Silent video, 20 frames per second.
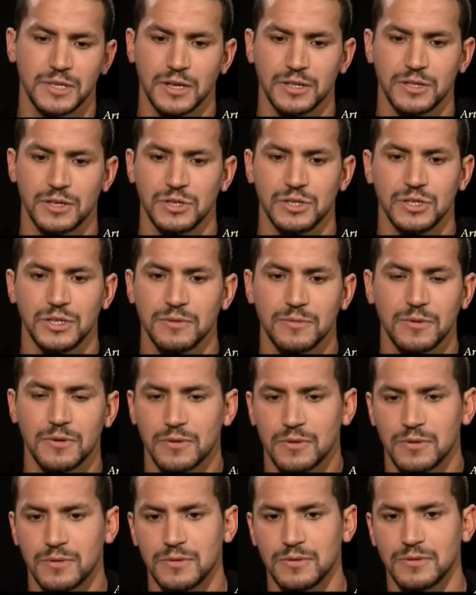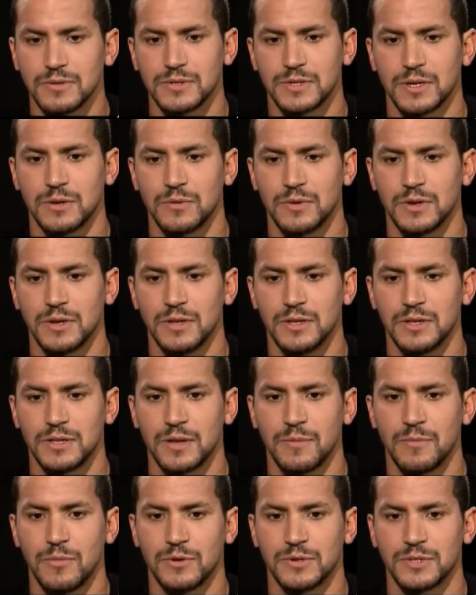استراتيجي نتصور اللي
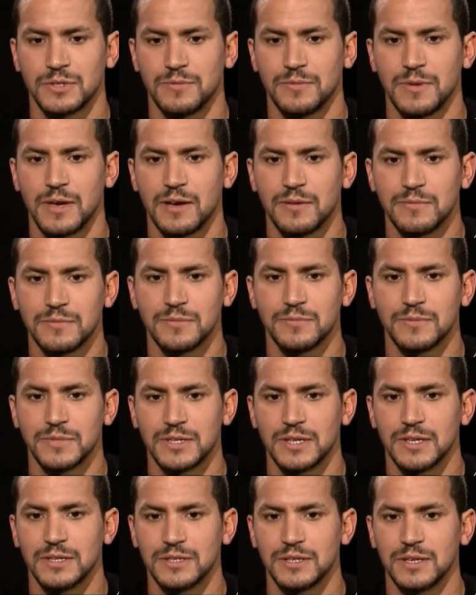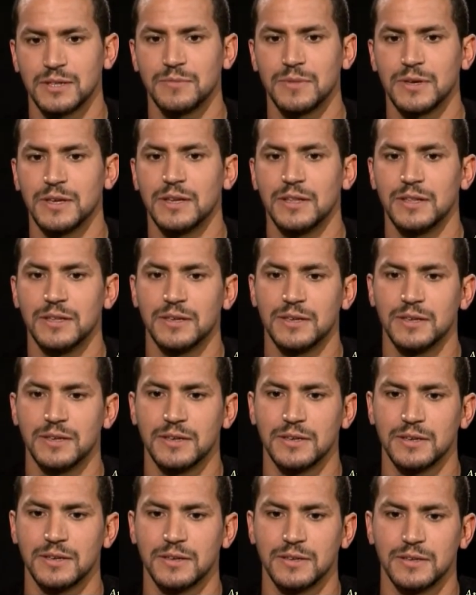تابعوا السباحه مستانسين بيا
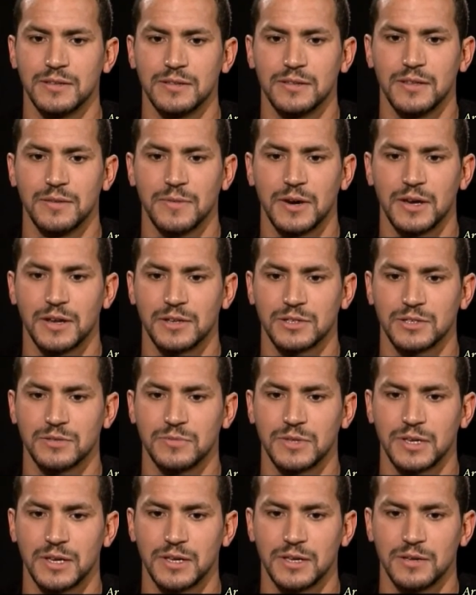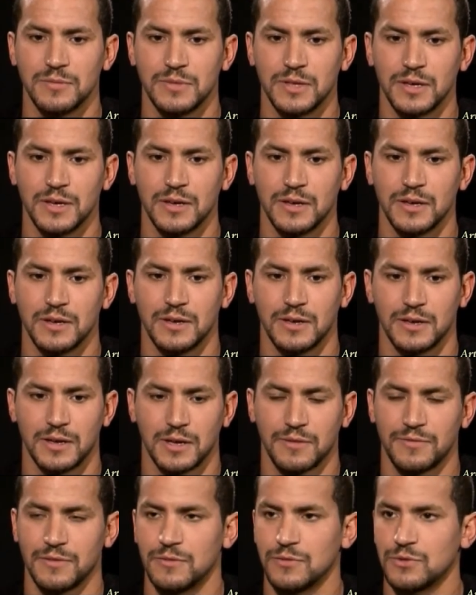اللي ديماراج نتاعي يبدا
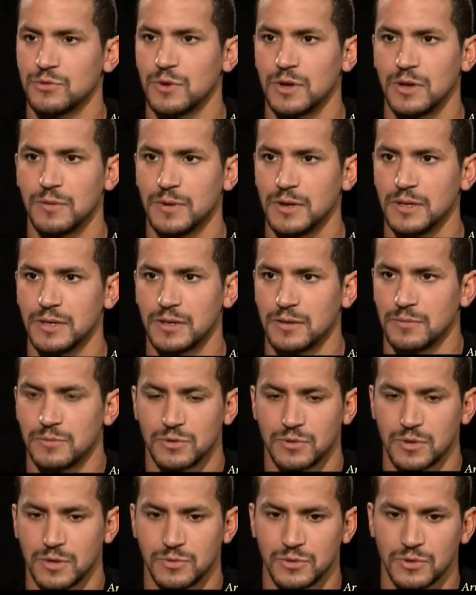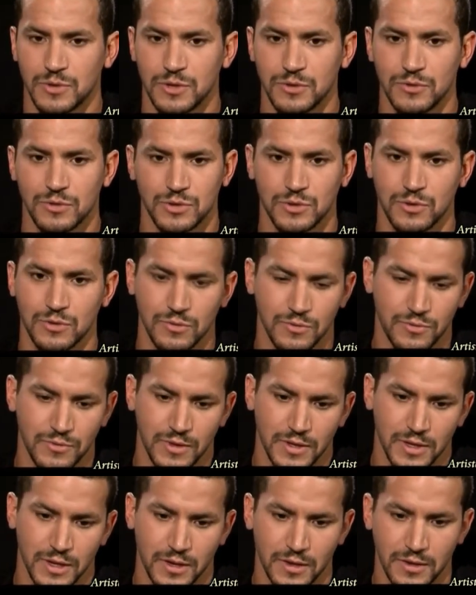خفيف شويه بعد بشويه بشويه نسخن
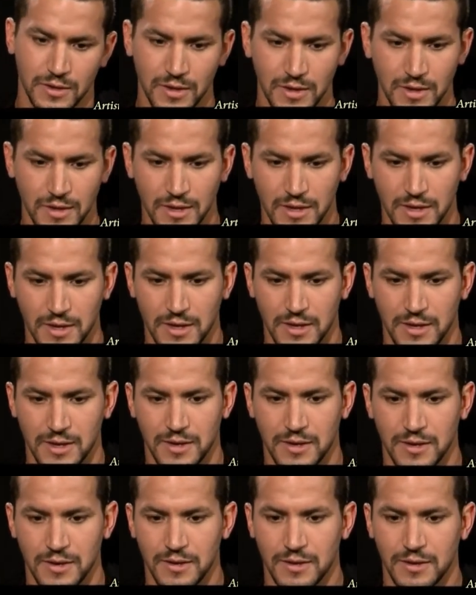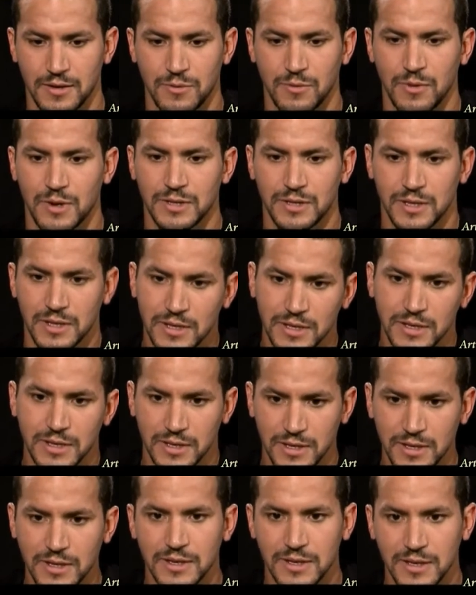وفي الاخر آه، وقت
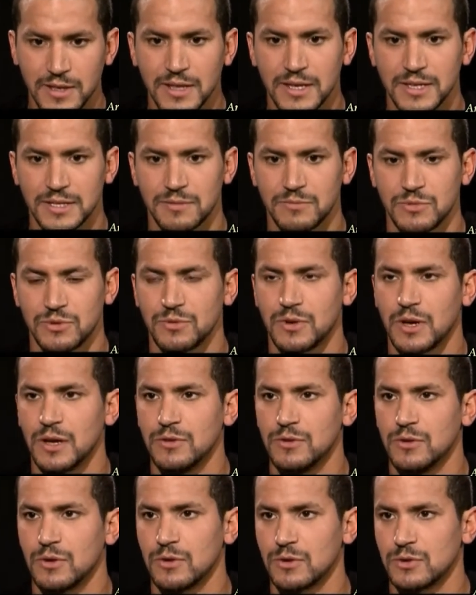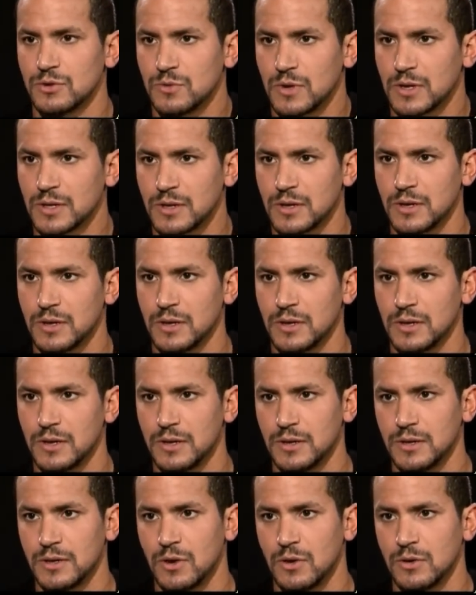اللي لازم شي واحد يخرج
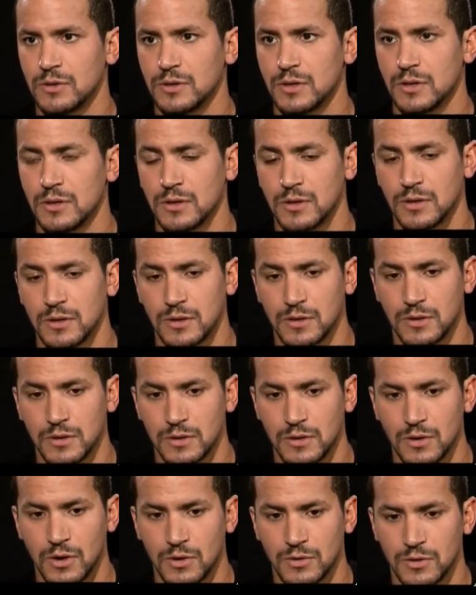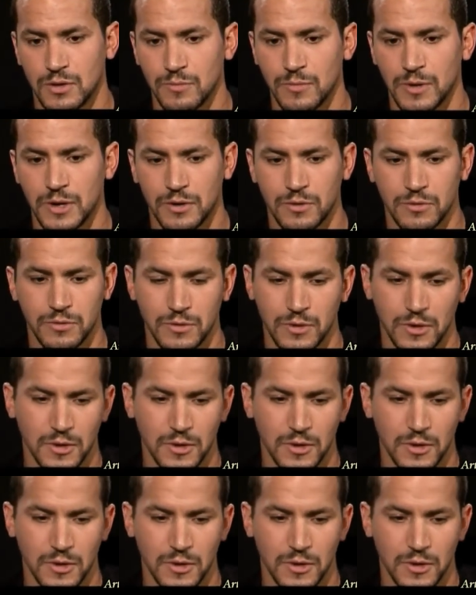وقتها يحط يحط الباك